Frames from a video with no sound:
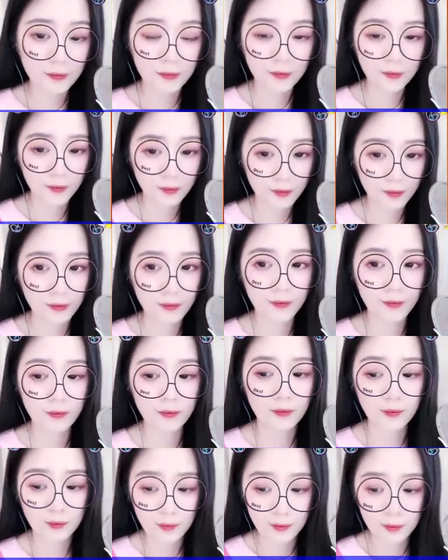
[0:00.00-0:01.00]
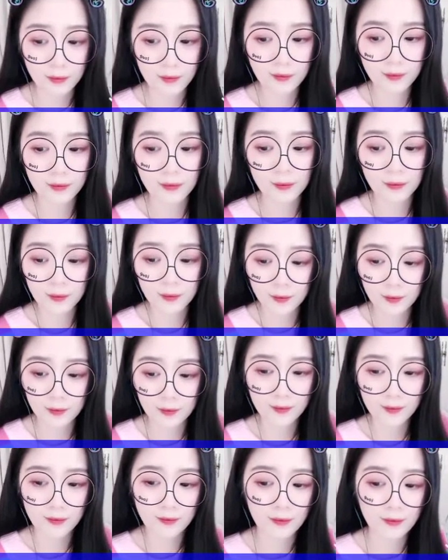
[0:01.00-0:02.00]
次日，杨元克
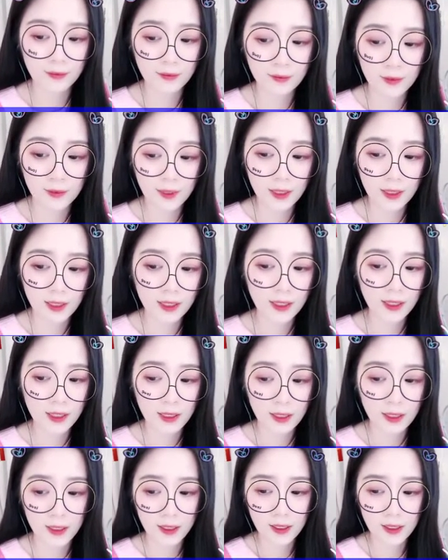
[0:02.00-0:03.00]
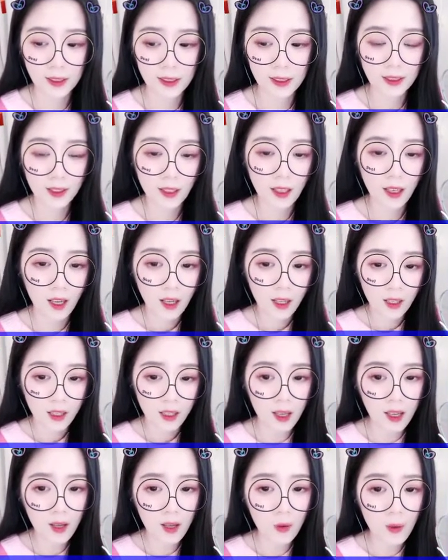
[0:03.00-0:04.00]
果然依言送来了果品酒
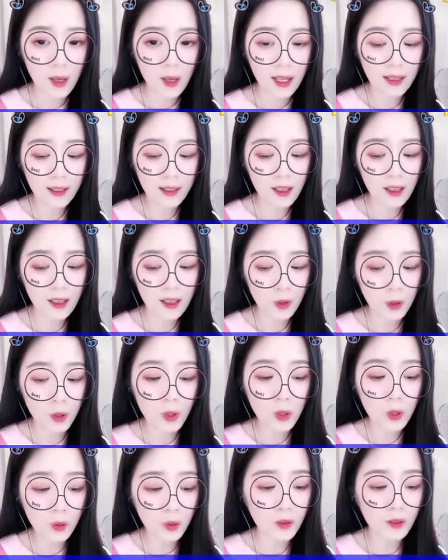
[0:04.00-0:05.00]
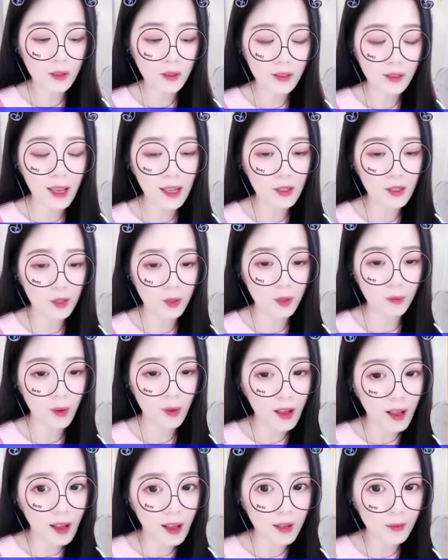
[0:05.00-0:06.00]
水、糕点佳肴，
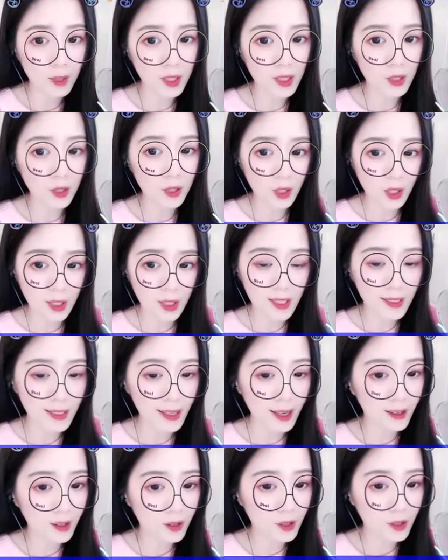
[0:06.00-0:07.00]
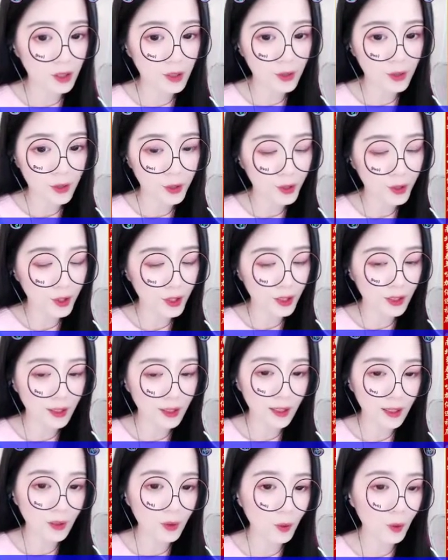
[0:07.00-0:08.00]
云儿惊喜万分，
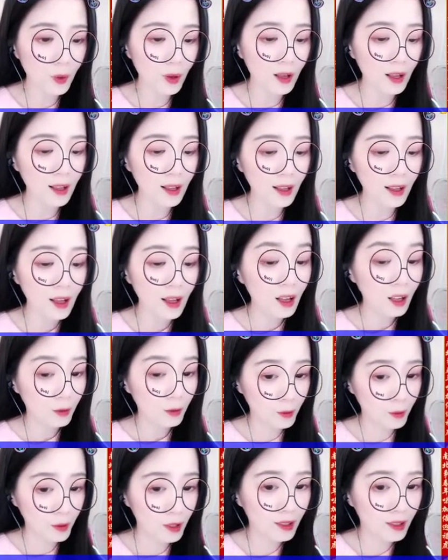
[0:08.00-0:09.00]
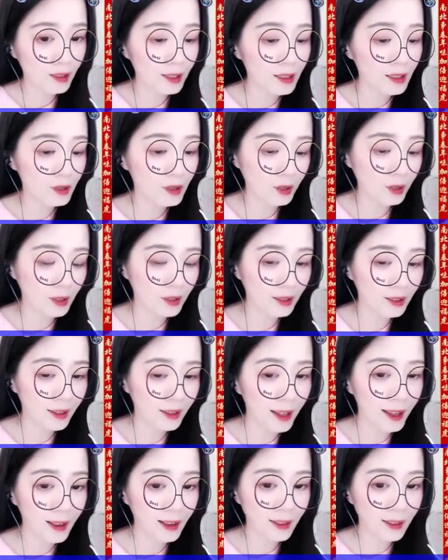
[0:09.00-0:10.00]
这许是吴成功出现过
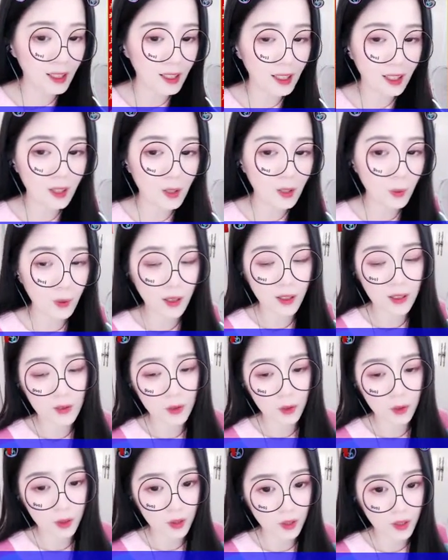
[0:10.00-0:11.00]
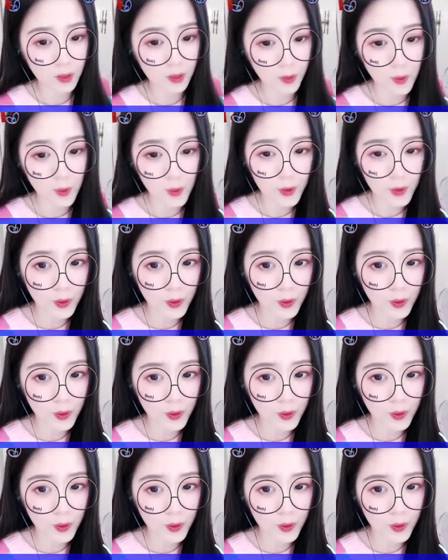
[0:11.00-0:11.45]
最是奢侈的饭菜了。